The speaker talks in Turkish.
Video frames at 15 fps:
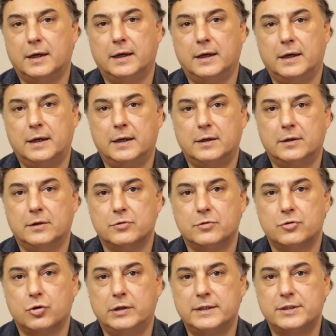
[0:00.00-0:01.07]
e,
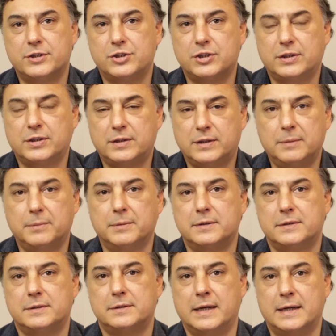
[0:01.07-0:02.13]
şöyle ciddi
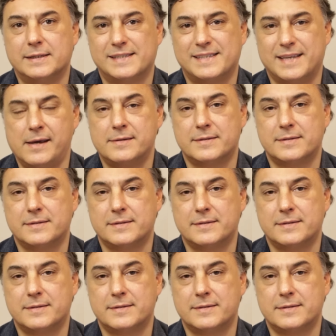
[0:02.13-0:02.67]
bir yani sek,